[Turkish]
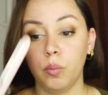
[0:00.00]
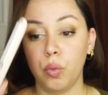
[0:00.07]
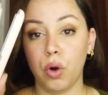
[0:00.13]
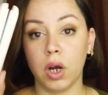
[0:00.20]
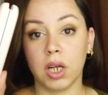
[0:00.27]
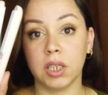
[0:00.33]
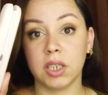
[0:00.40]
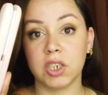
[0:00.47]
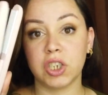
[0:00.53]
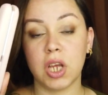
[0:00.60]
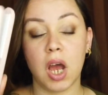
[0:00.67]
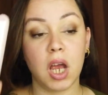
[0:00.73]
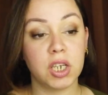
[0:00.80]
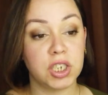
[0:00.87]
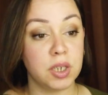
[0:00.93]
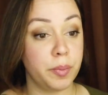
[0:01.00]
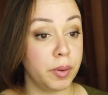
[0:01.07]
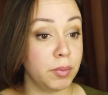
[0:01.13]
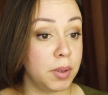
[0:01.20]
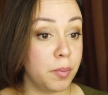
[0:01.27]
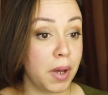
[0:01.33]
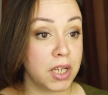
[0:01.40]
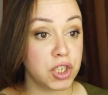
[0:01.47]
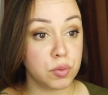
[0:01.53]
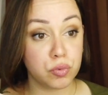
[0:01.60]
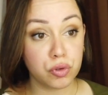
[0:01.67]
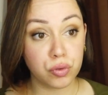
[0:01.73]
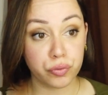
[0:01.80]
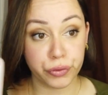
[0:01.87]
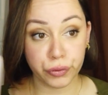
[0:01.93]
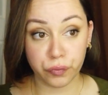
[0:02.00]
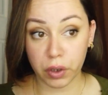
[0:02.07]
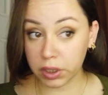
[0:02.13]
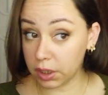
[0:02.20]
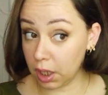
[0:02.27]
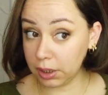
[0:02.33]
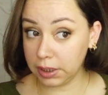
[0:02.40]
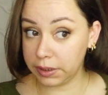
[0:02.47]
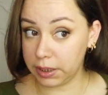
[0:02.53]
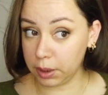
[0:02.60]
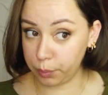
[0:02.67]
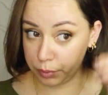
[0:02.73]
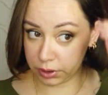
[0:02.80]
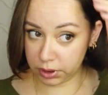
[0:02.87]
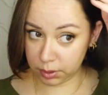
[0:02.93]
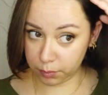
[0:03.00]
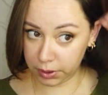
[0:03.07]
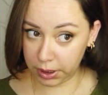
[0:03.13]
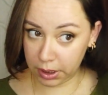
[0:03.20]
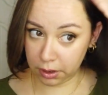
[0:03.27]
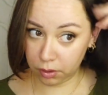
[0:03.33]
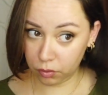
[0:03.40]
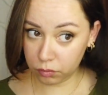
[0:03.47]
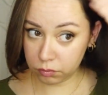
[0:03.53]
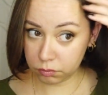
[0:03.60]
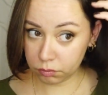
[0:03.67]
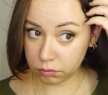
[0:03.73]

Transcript: Bu arkadaşla her şey yaparım ki bence bunun ufak ufak dalga da yapılır gibi geliyor.